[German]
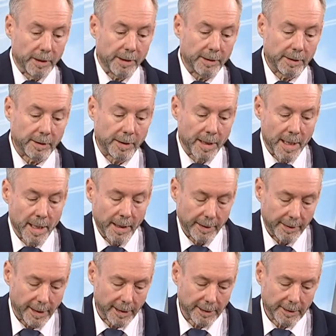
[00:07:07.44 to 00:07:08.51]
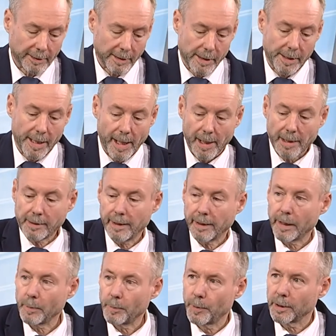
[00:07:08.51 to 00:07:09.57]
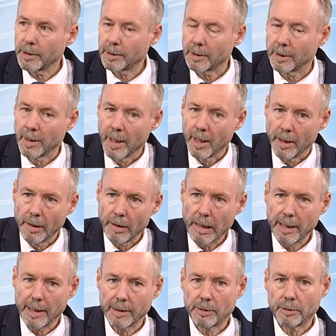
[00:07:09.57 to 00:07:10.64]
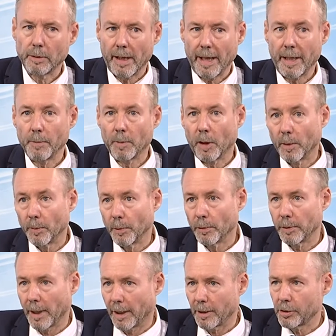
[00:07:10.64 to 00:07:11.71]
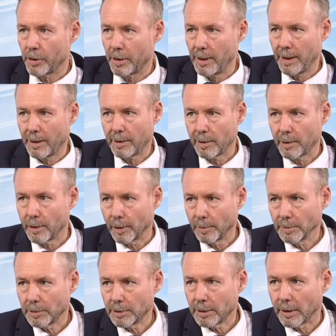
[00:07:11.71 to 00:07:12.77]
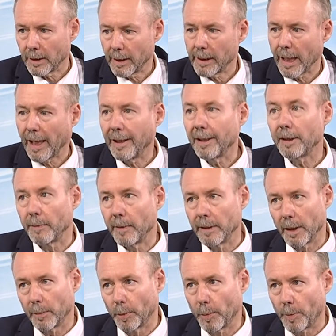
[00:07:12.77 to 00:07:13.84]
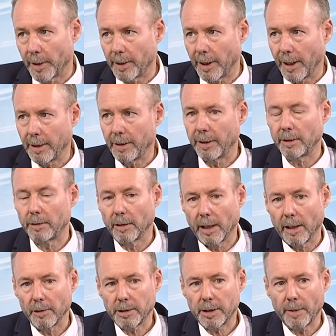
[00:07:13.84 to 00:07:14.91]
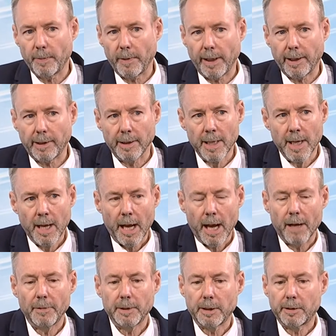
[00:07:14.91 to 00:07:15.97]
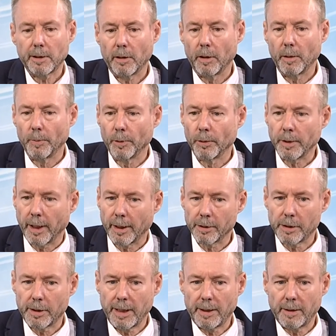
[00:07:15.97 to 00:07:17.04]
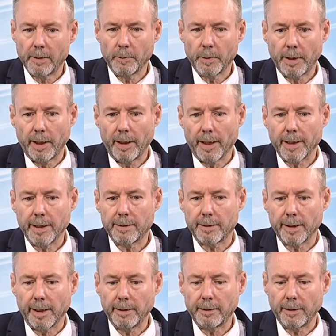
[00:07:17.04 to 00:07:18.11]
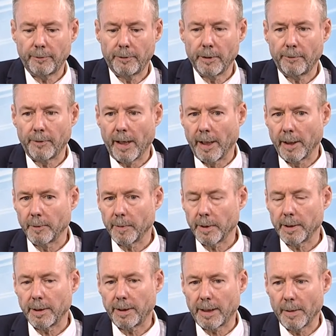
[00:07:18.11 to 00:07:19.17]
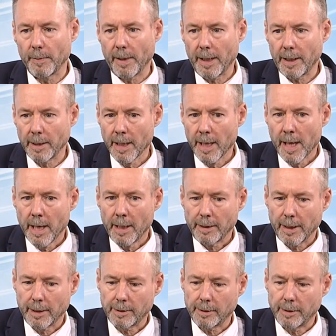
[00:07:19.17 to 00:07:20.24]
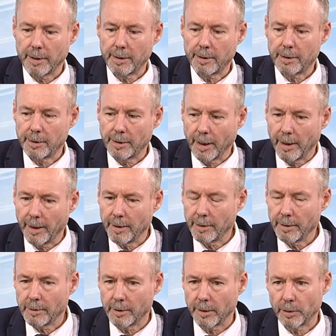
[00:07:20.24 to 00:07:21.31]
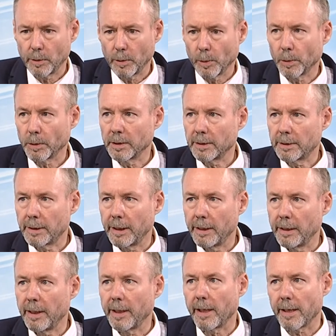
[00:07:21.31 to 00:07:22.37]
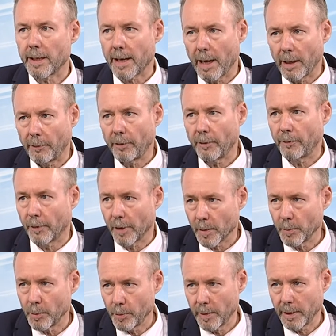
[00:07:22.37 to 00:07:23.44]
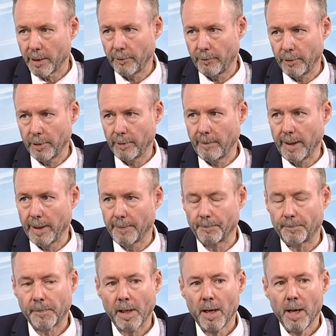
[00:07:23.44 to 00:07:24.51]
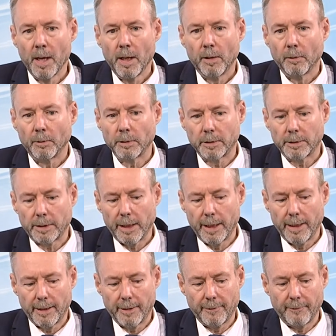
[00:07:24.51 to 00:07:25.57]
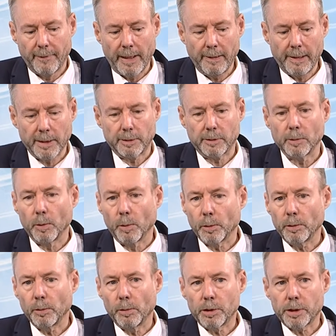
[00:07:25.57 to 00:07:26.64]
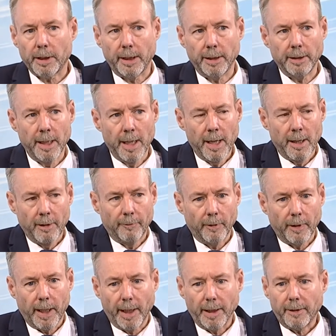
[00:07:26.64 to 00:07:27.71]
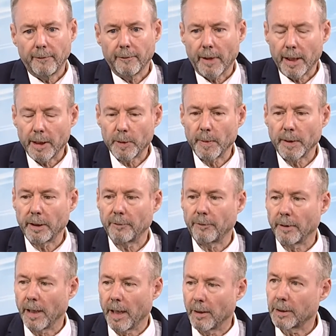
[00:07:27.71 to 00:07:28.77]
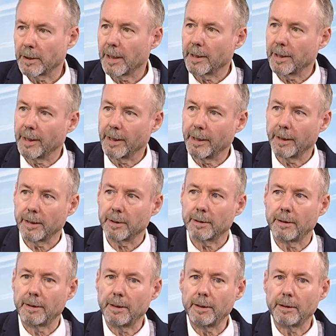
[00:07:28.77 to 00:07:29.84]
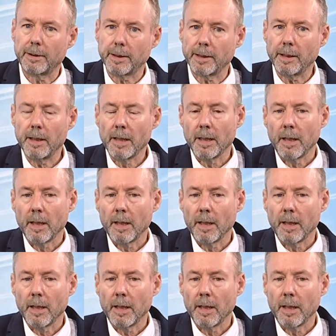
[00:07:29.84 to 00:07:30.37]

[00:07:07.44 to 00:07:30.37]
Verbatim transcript: ist, dass nach der Geburt es zu einem Hormonanstieg kommt, ähnlich wie in der Pubertät, nicht so ausgeprägt, aber dieser Hormonanstieg wurde lange Zeit dafür verantwortlich gemacht, dass die Zellen des Hodens in ihre reife Form übergeführt werden. Und äh, wenn jetzt ein Hodenhochstand vorhanden war, ist man davon ausgegangen, dass dieser